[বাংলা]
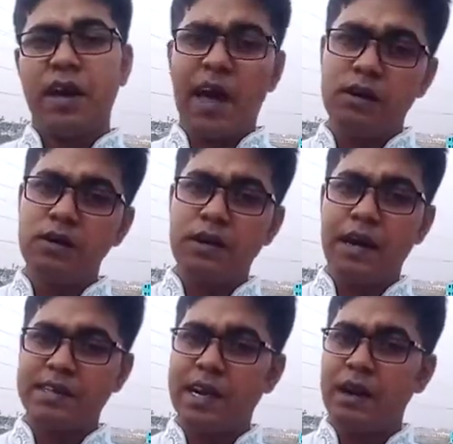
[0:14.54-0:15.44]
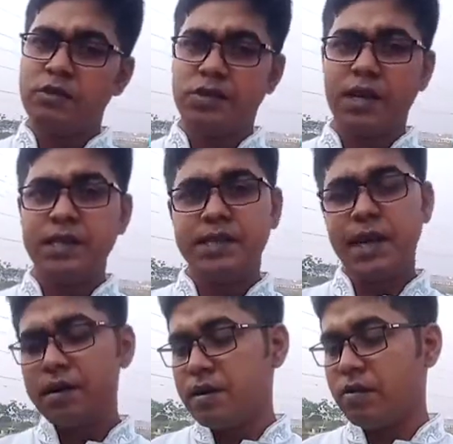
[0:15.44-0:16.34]
এখন আজকের আলোচনায়
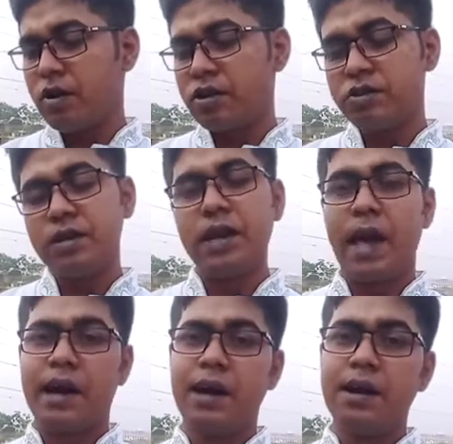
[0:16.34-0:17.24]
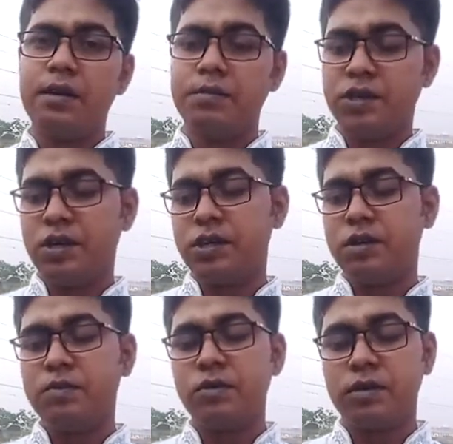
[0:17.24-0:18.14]
সেই রচনা লেখার বিষয়
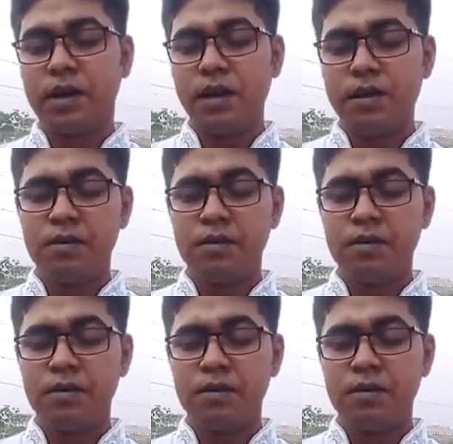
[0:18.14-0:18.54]
সম্পর্কে